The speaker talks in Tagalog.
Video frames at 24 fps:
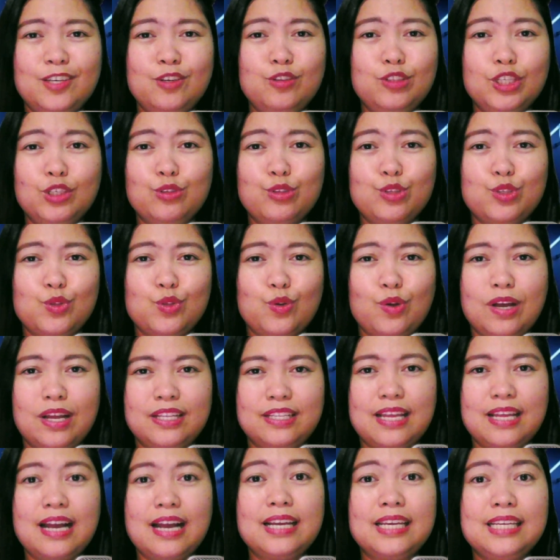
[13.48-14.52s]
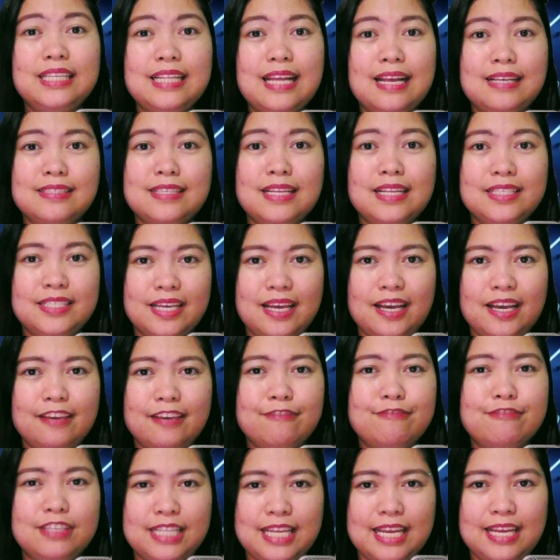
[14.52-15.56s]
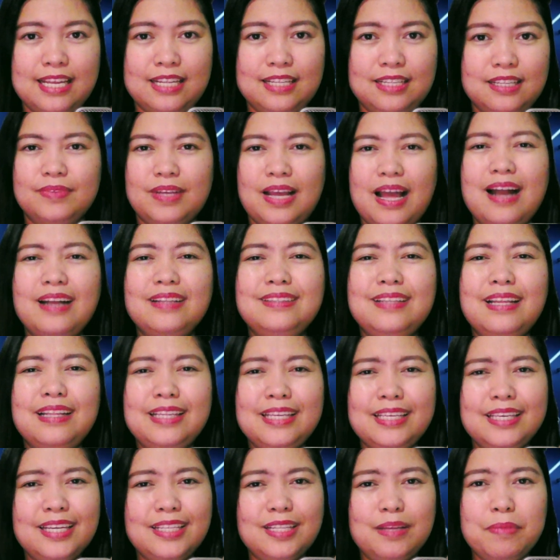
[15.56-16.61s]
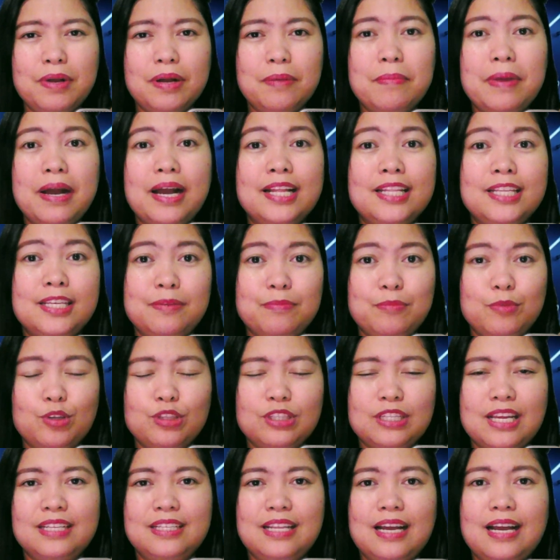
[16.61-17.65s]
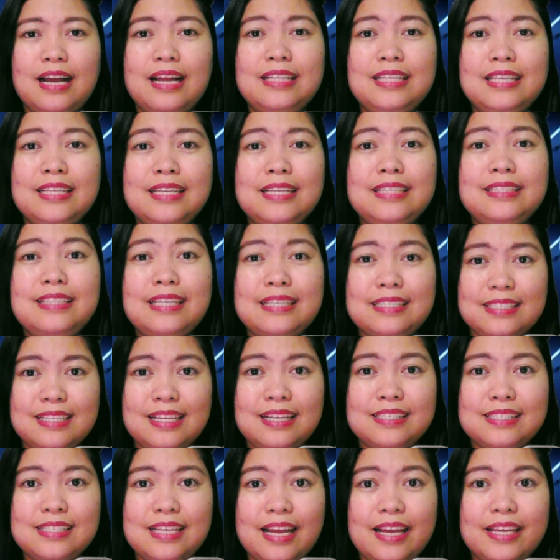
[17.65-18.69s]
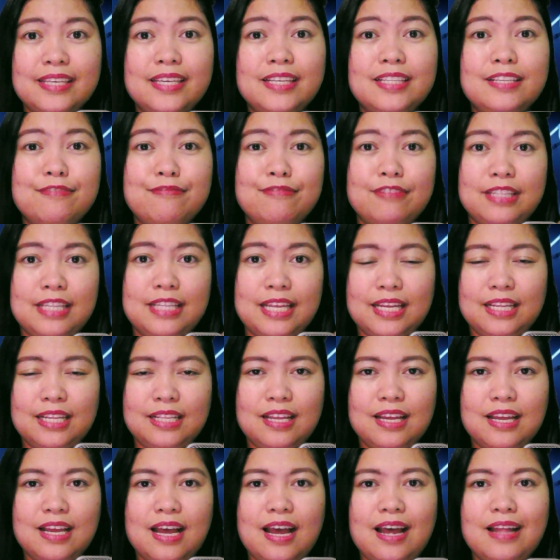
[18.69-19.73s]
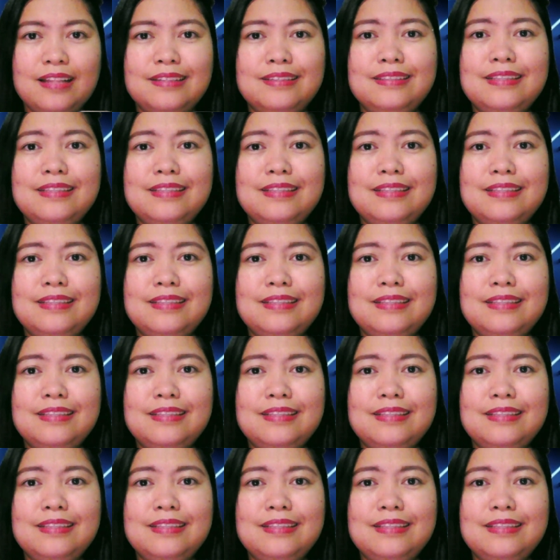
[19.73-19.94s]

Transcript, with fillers: ko nagustuhan ang inasal niya kay Fidel. Ang dali niya namang makalimot, na kaliligtas lang sa kanya ni Fidel at